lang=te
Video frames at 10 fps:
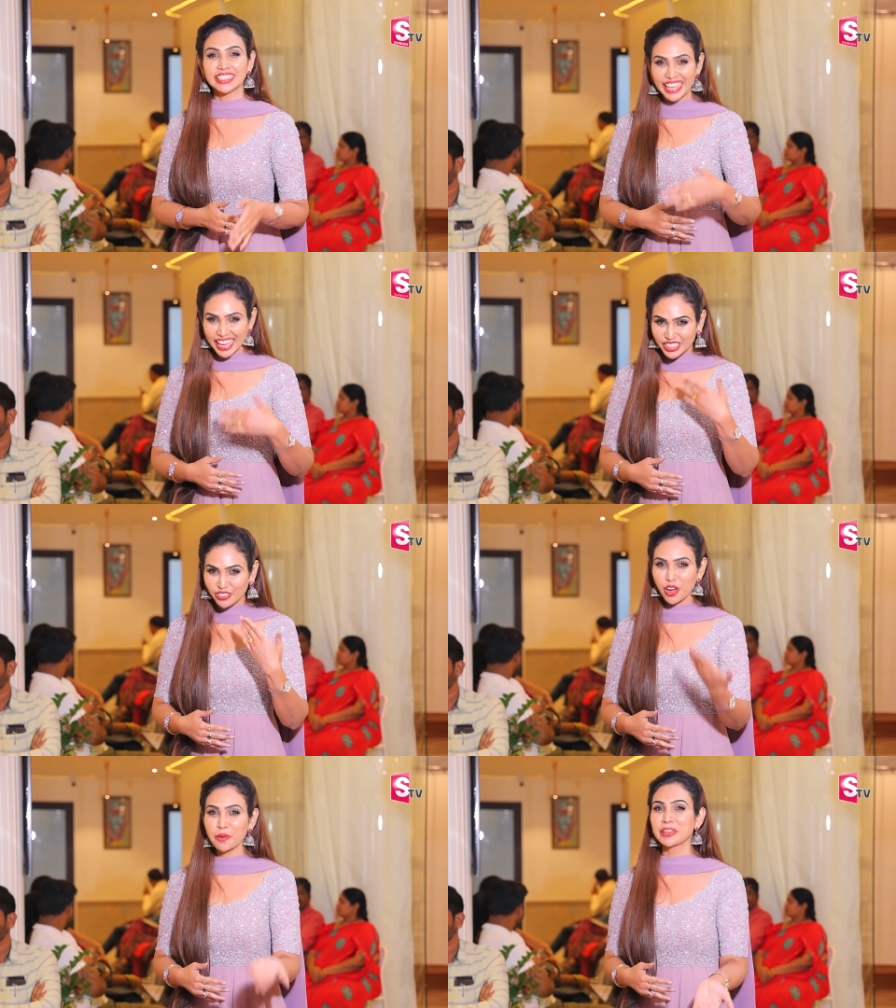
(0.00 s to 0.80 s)
గ్యాస్
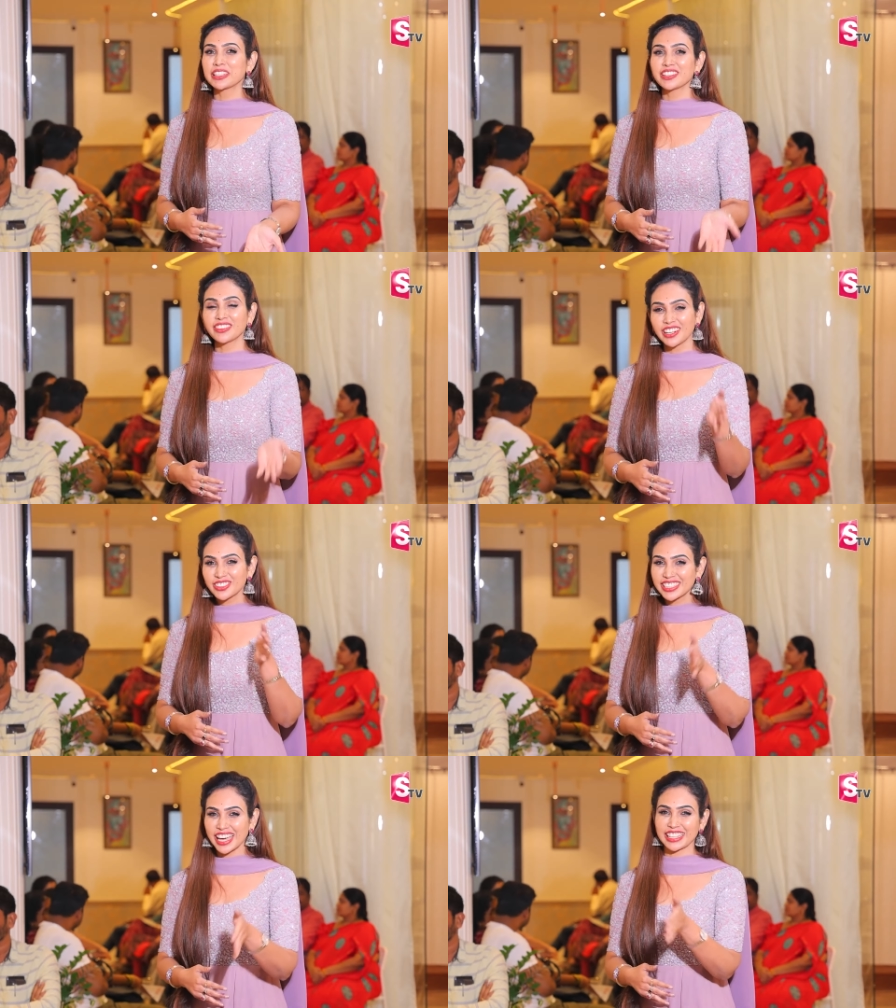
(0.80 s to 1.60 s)
ఫామ్ అయ్యే
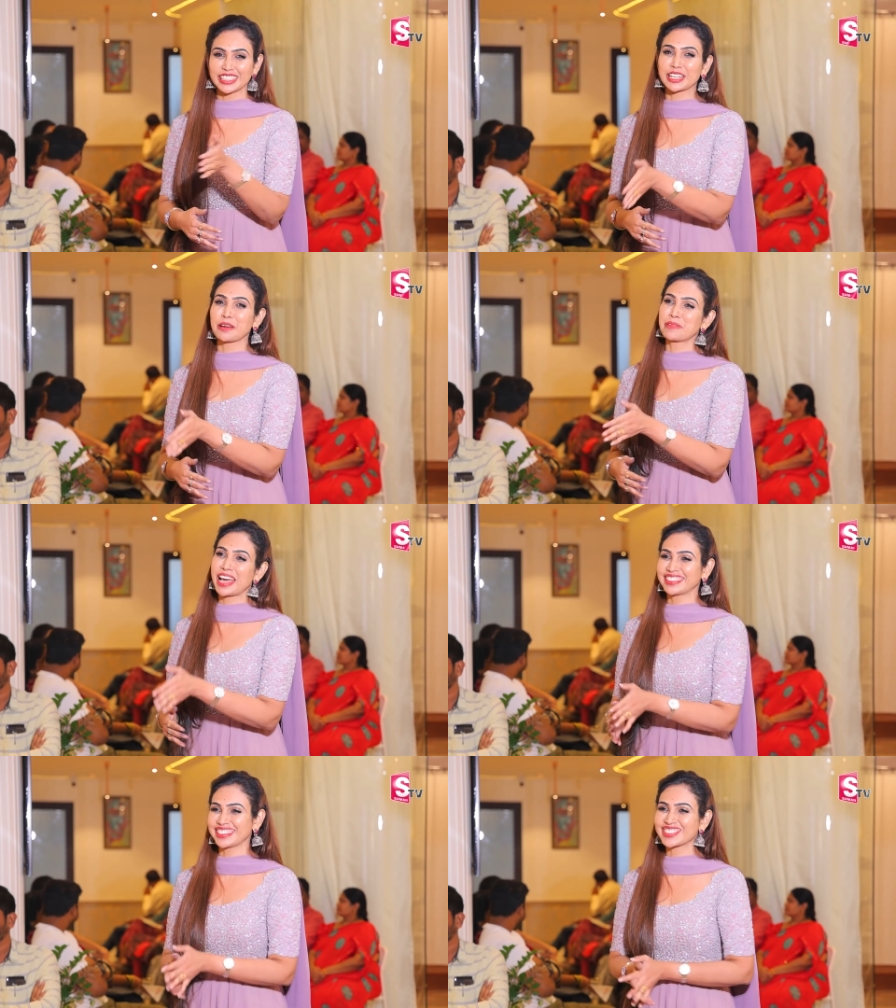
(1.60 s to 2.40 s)
వాళ్ళు జాగ్రత్తగా
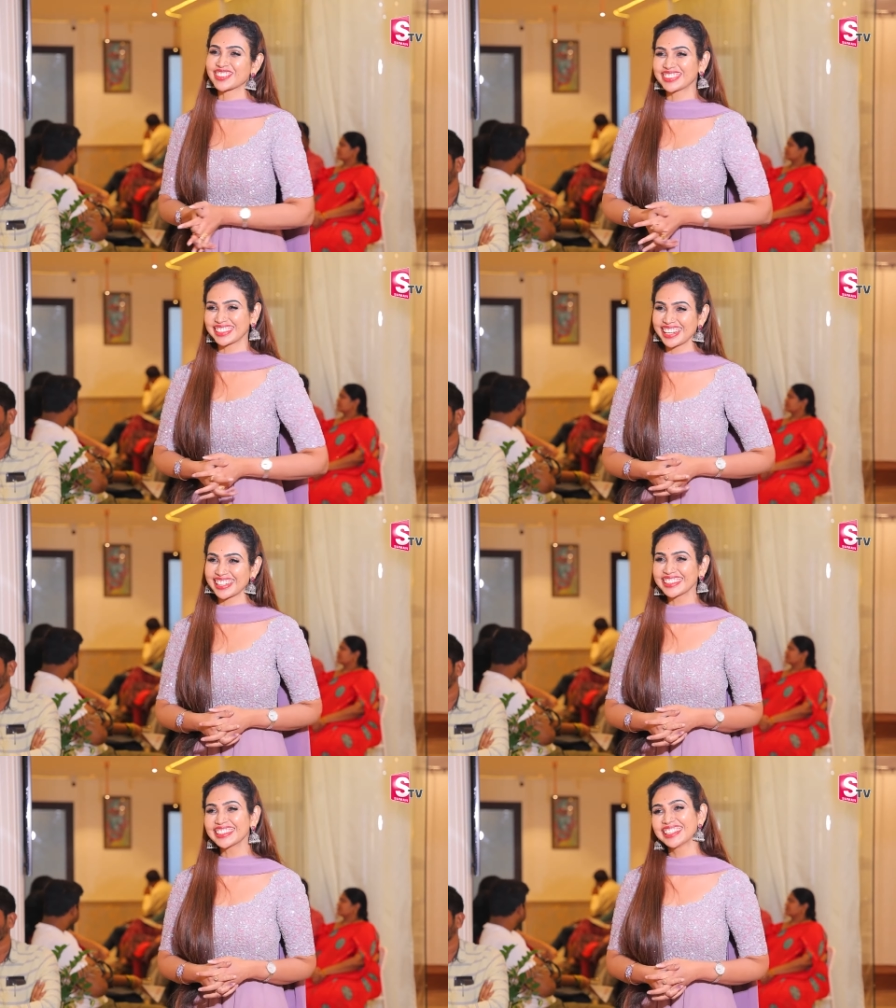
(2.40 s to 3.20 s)
ప్లాన్ చేసుకొని
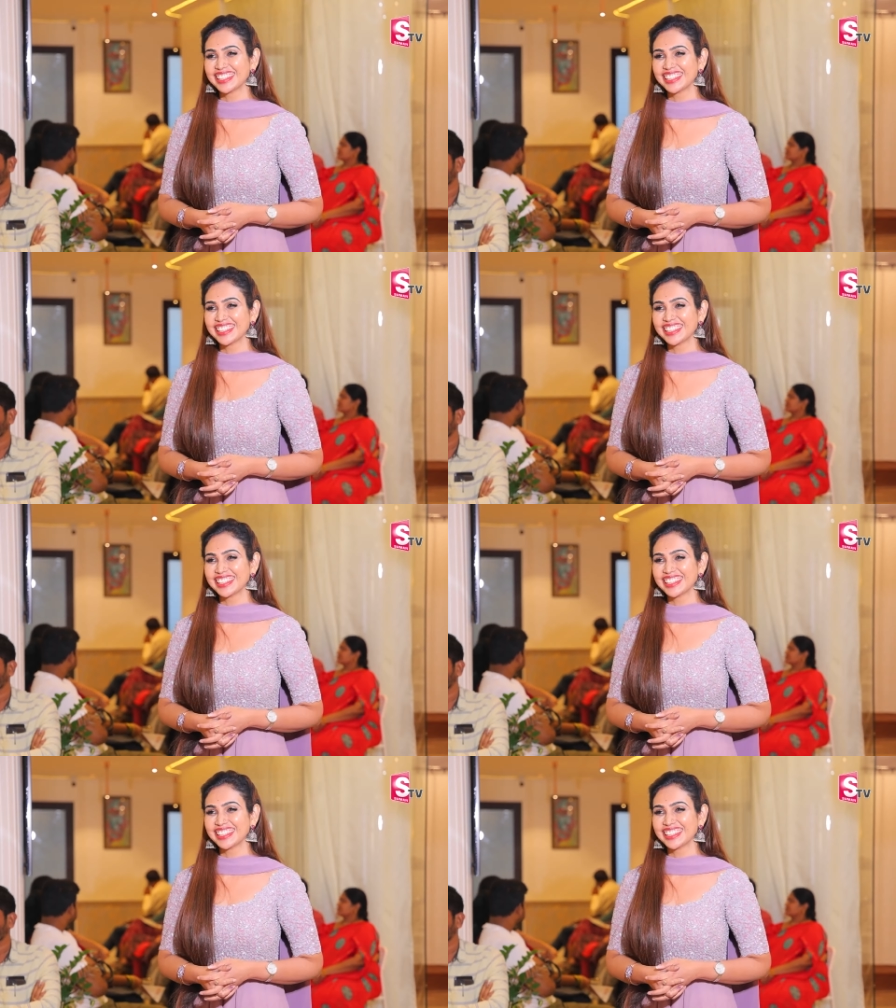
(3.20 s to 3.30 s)
తినాలి